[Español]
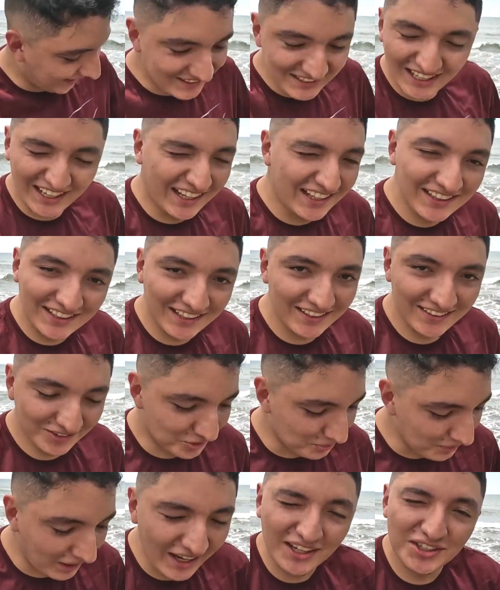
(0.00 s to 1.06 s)
Excelente,
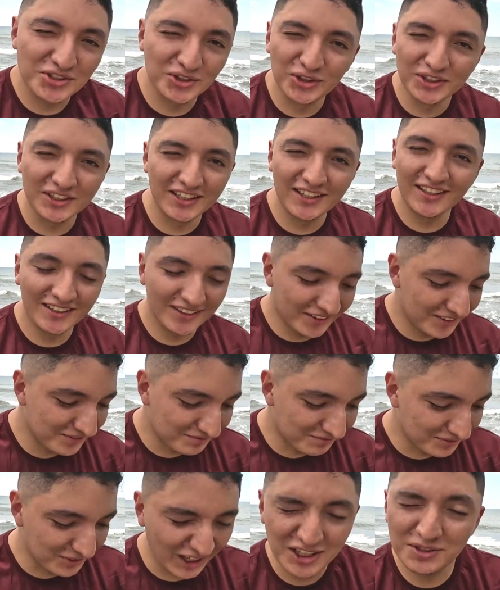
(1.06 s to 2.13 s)
un viaje sote,
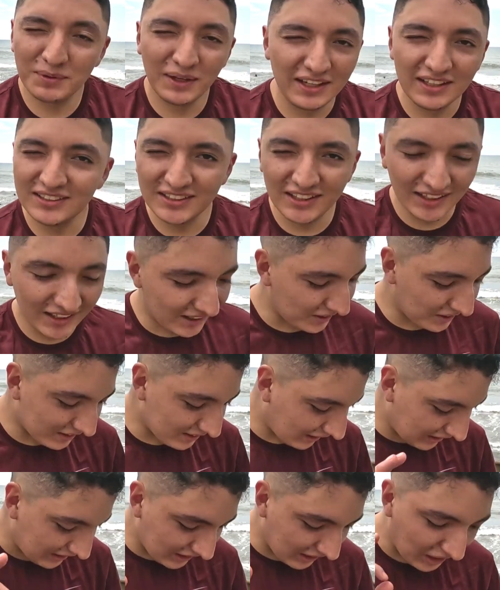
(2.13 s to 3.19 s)
una experiencia de
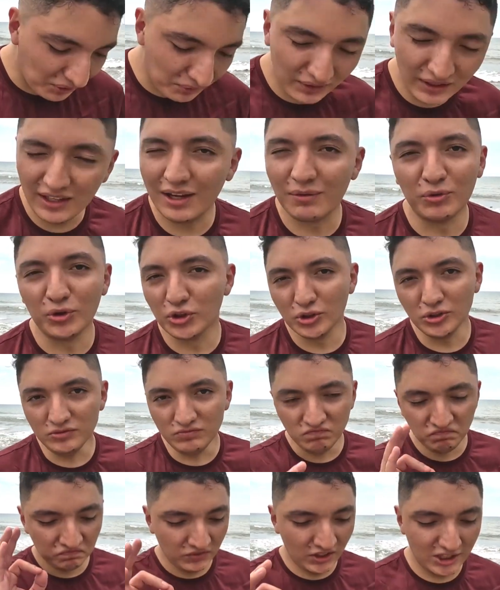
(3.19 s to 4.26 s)
verdad increíble y la moto
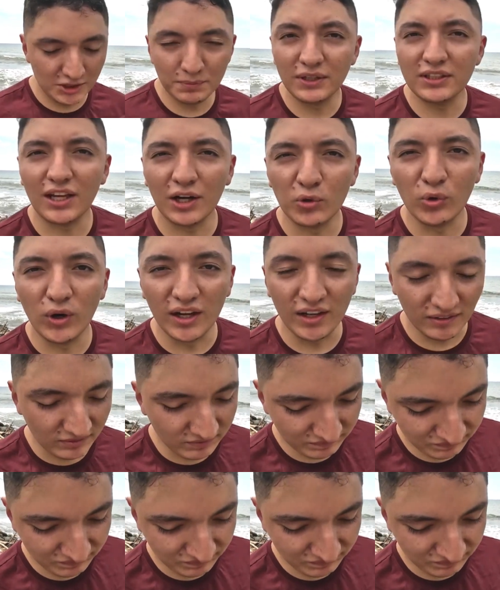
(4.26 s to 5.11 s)
espectacular.